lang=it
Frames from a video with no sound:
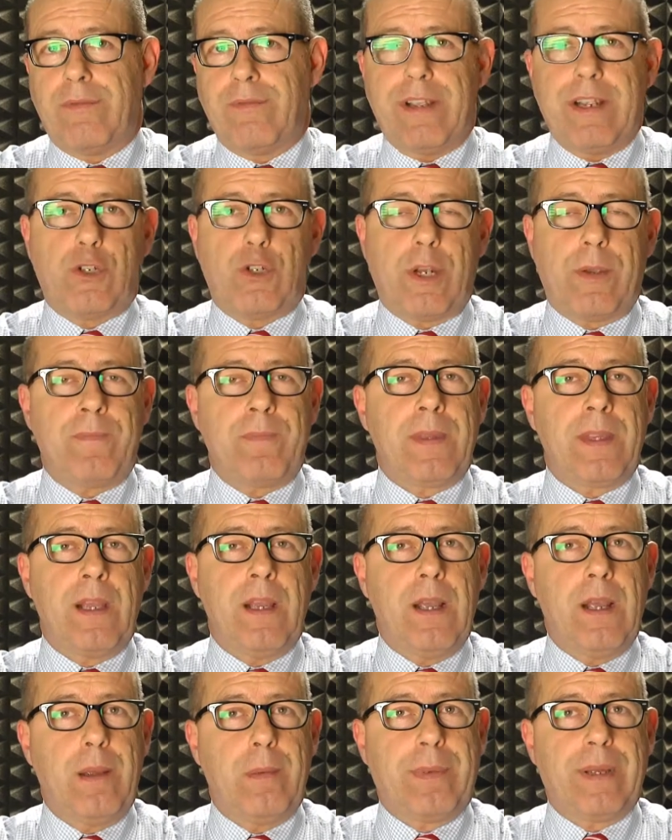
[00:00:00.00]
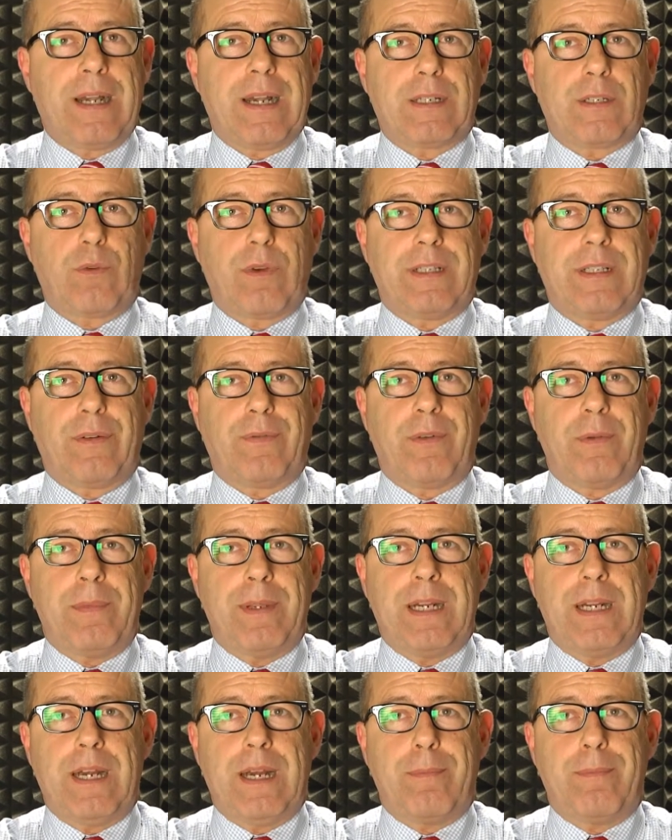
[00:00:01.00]
invece per la squadra
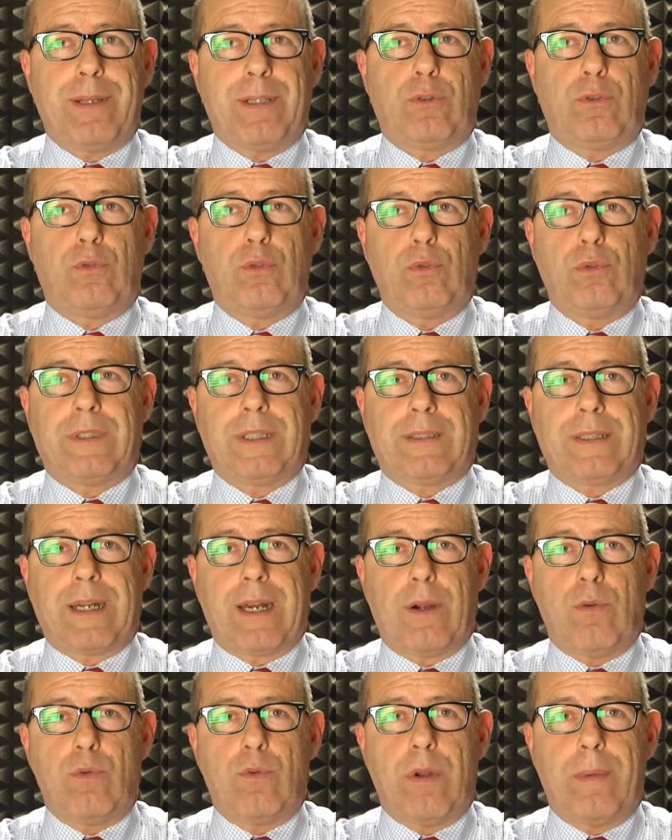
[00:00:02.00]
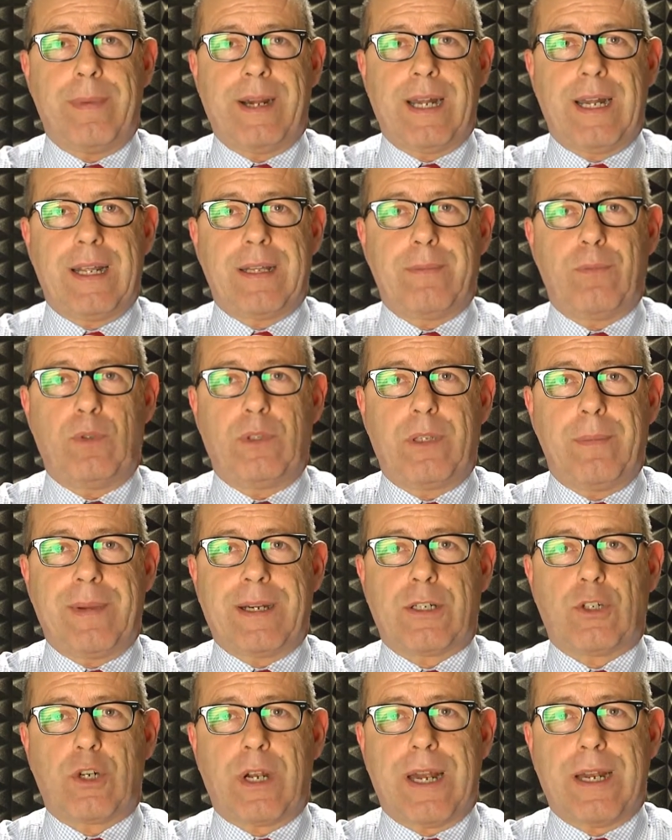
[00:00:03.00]
femminile battuta 3-1 a Marina di
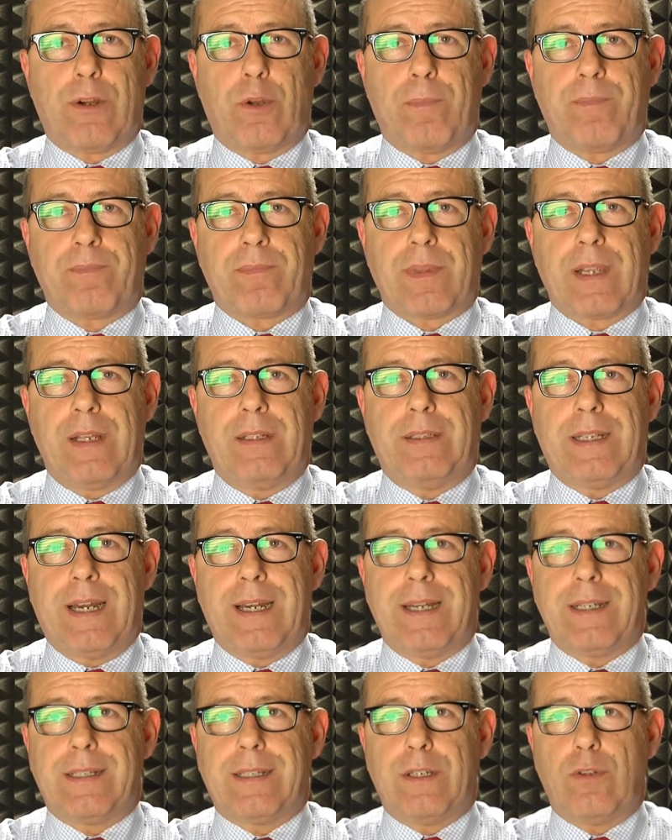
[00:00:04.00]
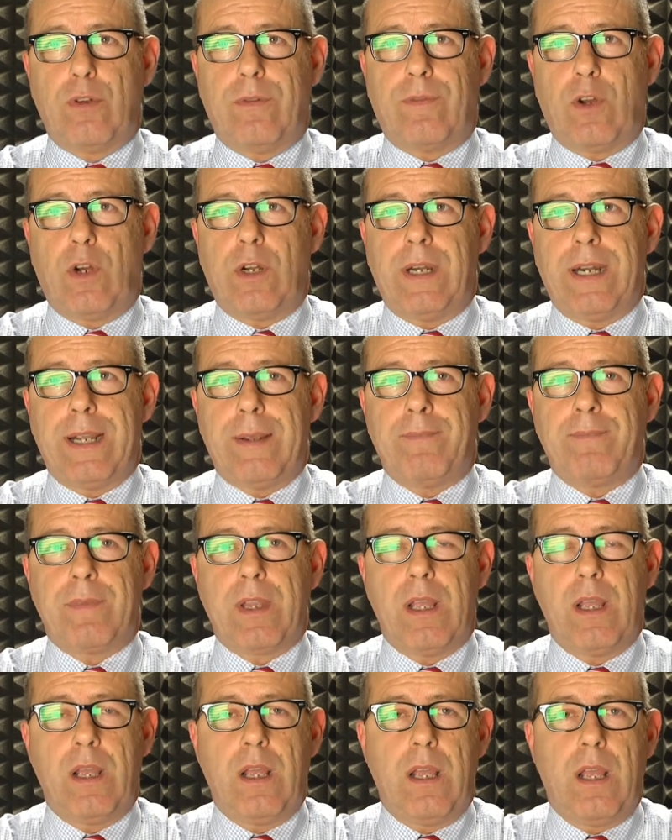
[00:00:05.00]
Montemarciano dall'esino volley.
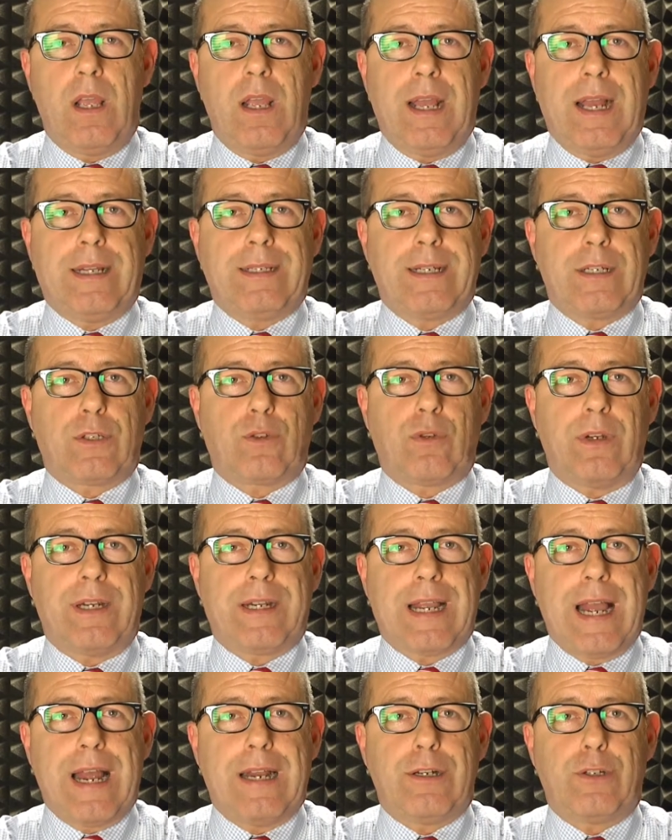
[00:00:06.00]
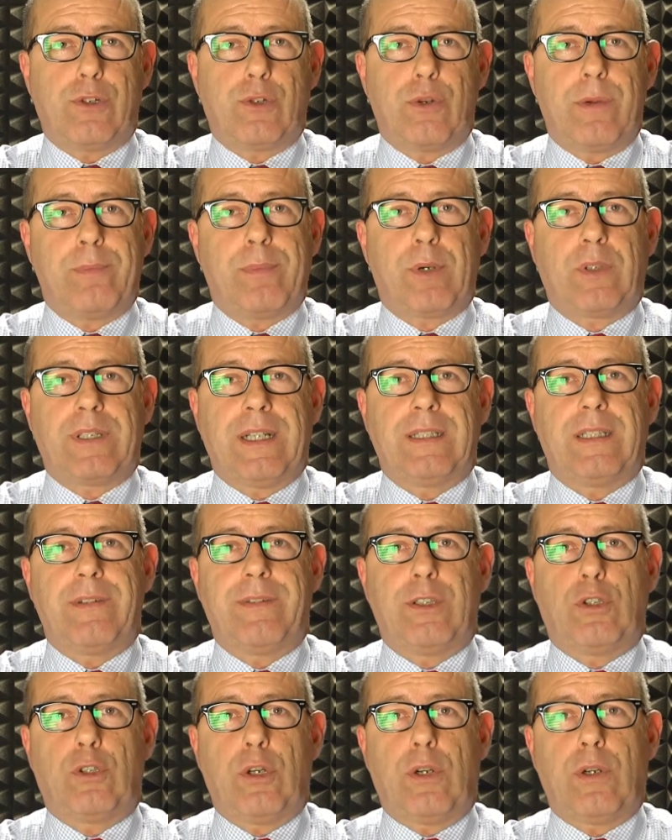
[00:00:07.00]
Adesso il calcio, importante
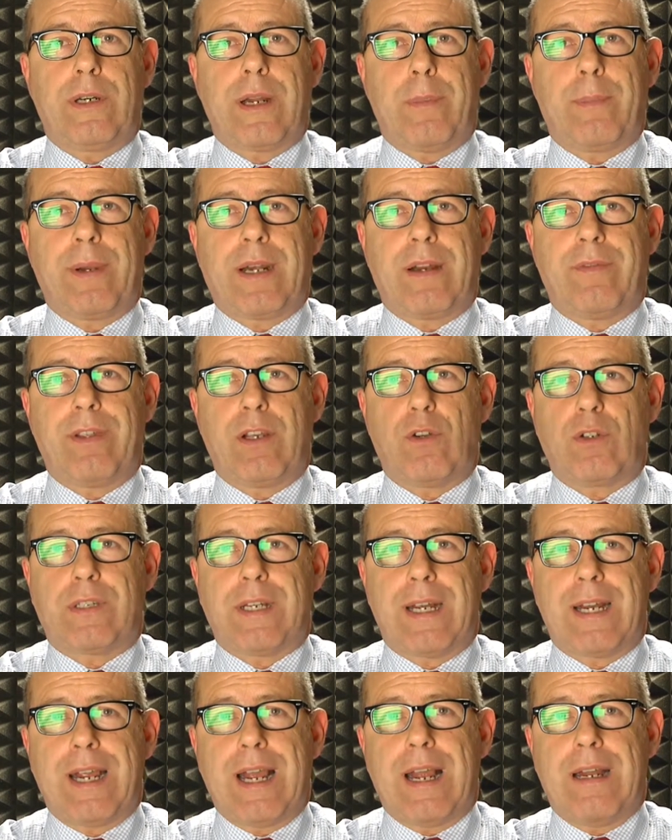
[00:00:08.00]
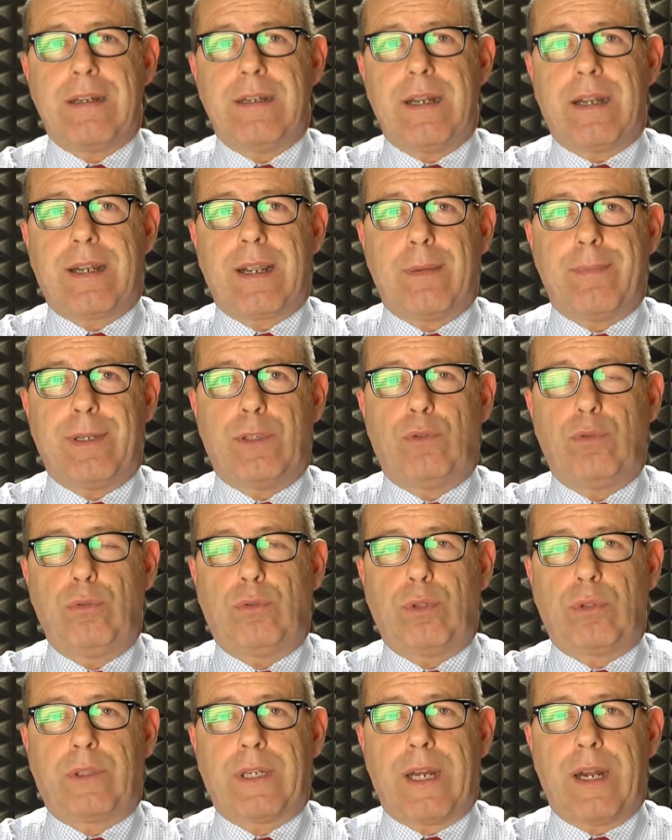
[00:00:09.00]
vittoria per la Vigo Senigallia che ha
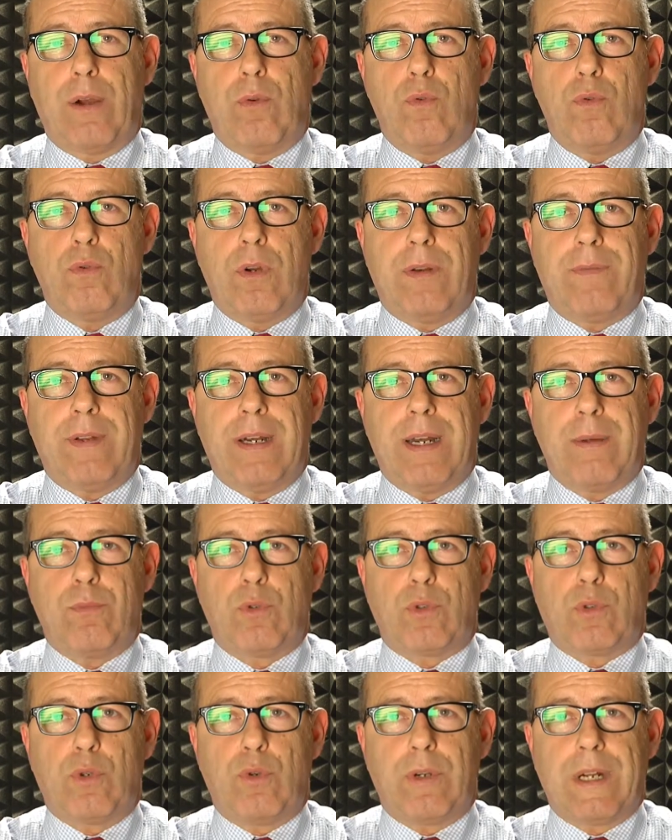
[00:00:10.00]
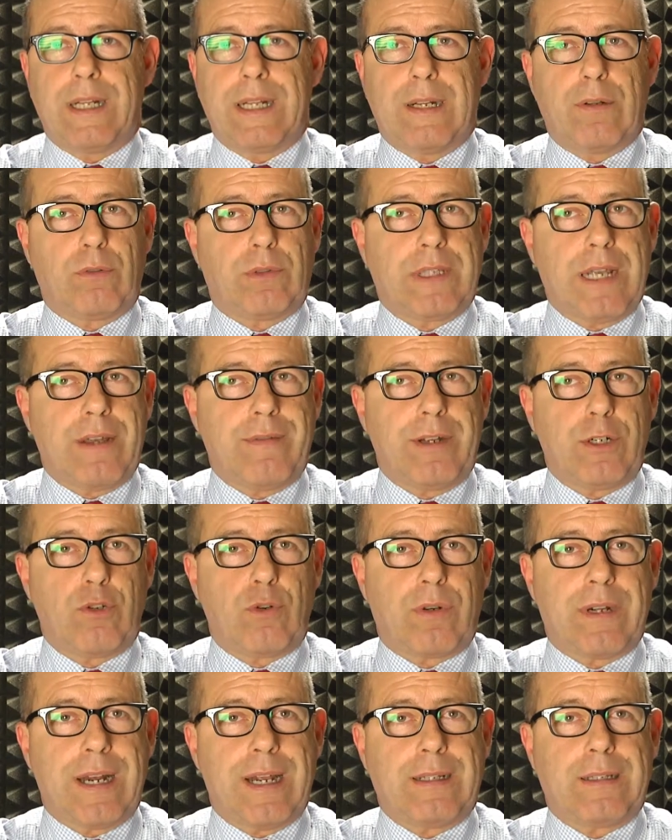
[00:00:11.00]
battuto 3-1 il Villamusone nell'ottava
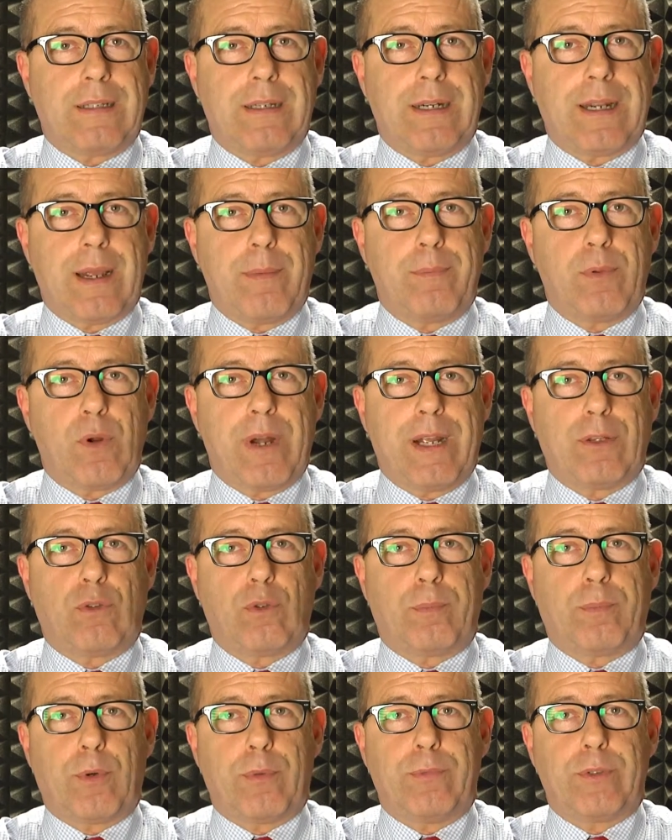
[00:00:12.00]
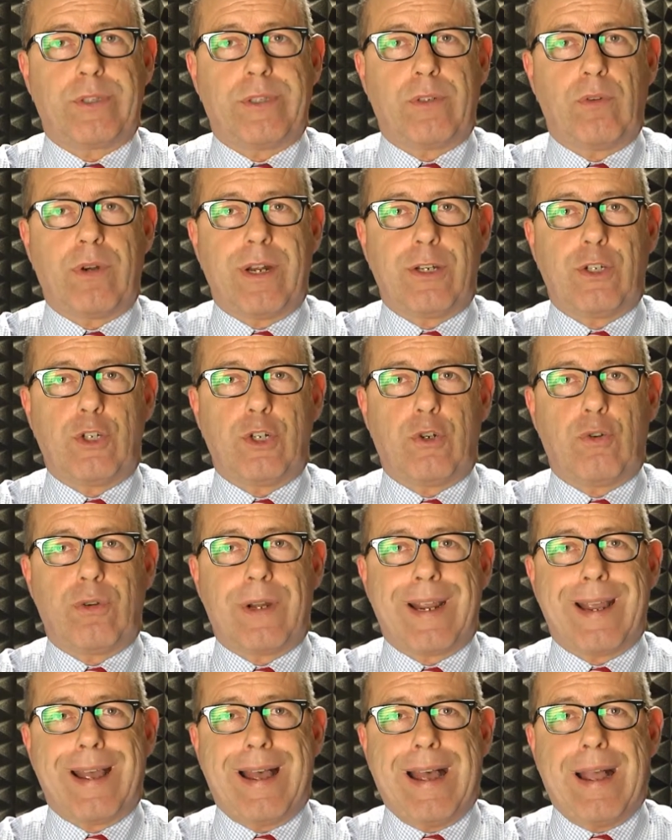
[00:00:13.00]
giornata del campionato promozione
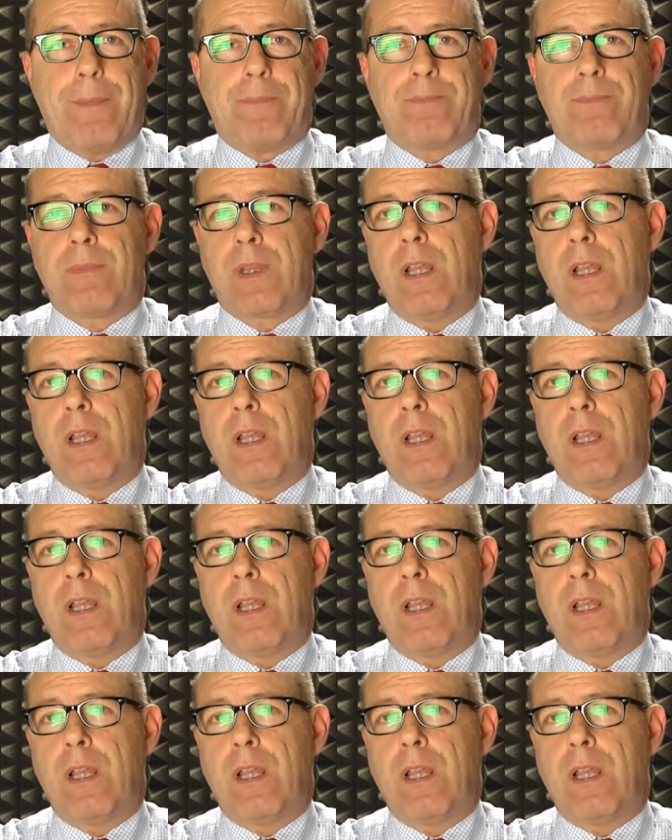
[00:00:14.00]
girone A.